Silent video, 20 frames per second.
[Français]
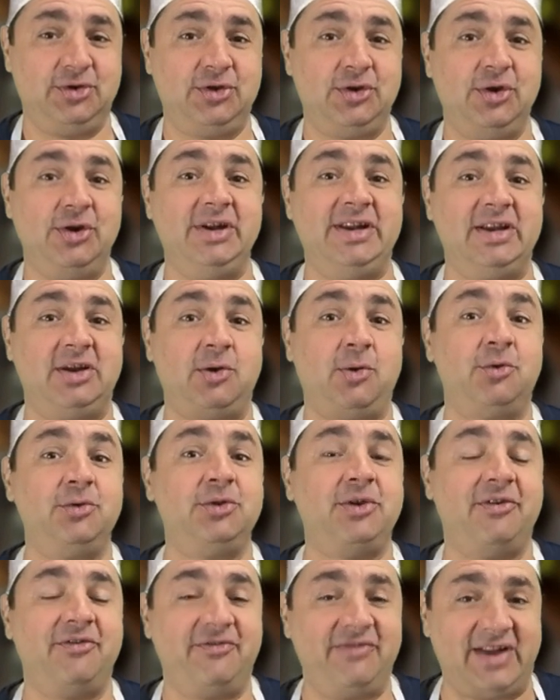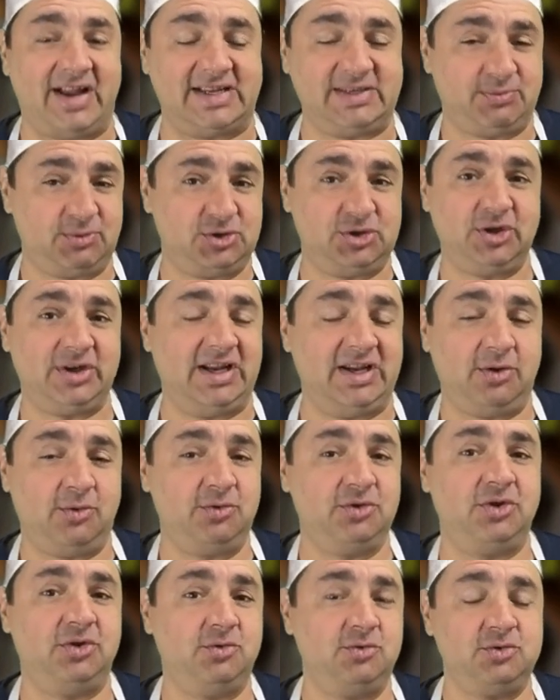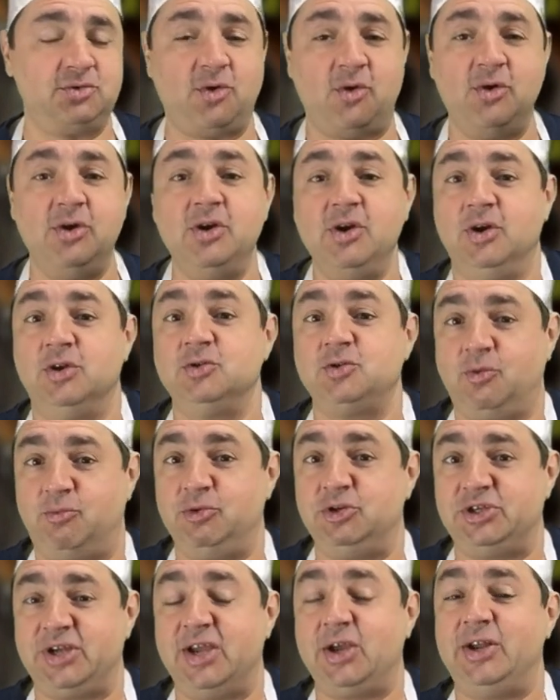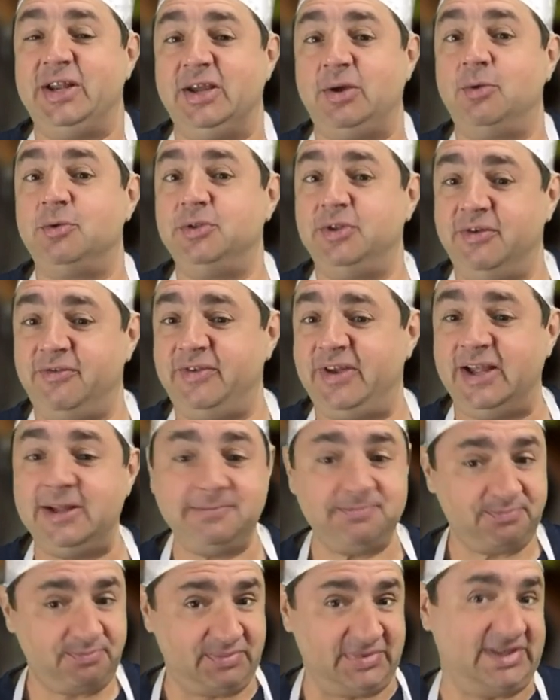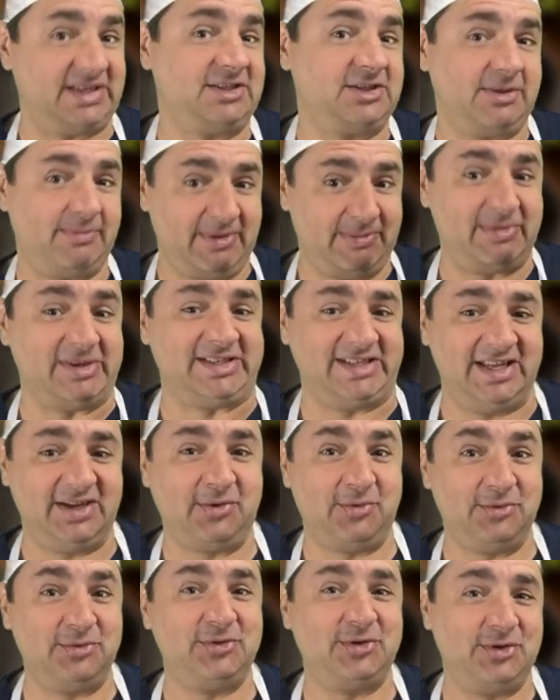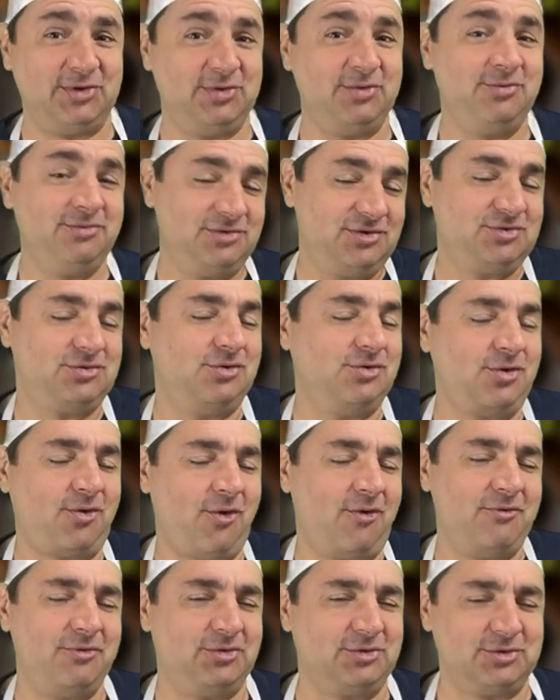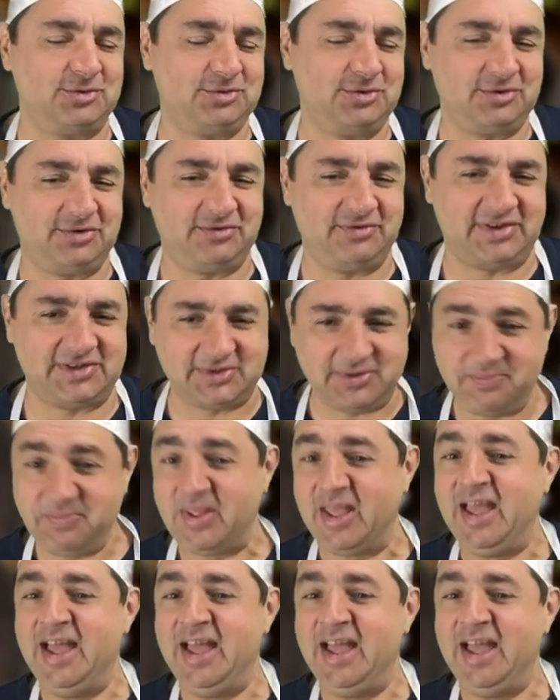que les côtes de flanc. C'est pour ça que les côtes de dos sont, plus chères que les côtes de flanc. Puis cette semaine, ben, c'est les côtes de dos. C'est celui-là qu'on veut toujours de toute façon.